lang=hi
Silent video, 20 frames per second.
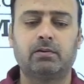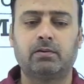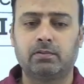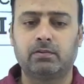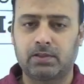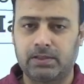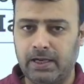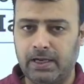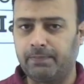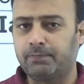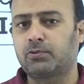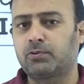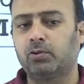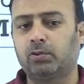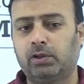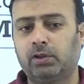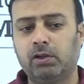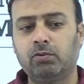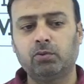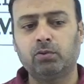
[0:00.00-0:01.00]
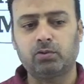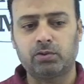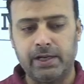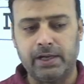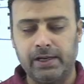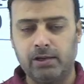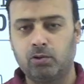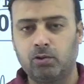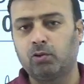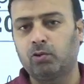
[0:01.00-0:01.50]
स्टेप्स होते हैं वो
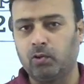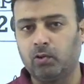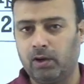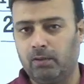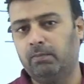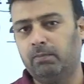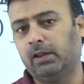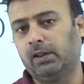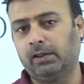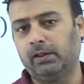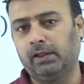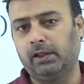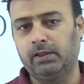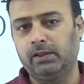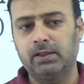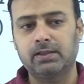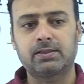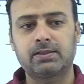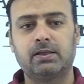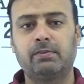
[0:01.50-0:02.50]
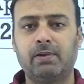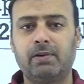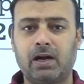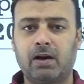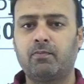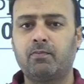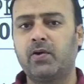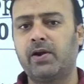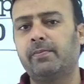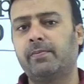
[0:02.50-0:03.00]
टेन टू ट्वेल्व बनते हैं दस से बारह
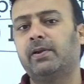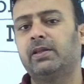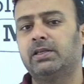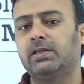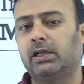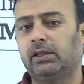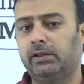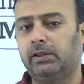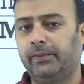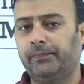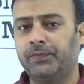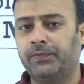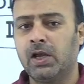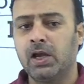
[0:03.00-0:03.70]
पॉइंट बन जाते हैं